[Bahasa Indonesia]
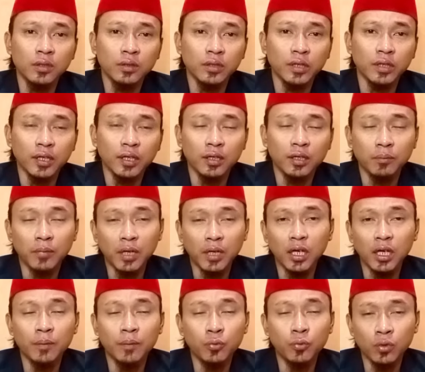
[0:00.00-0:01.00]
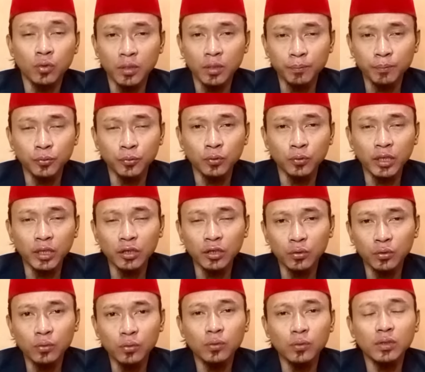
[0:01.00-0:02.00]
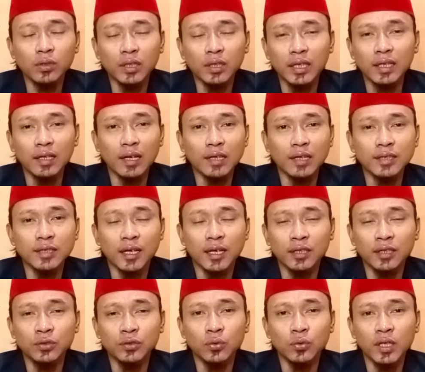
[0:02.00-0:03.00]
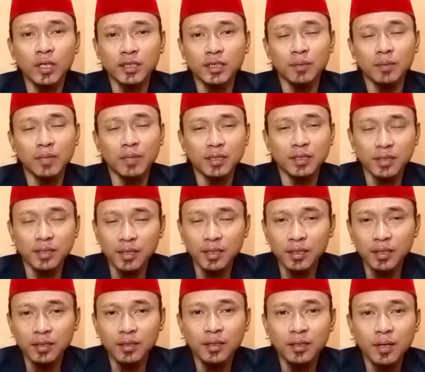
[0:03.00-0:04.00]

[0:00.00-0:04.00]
ya, menggebu-gebu itu dirasakan juga sama si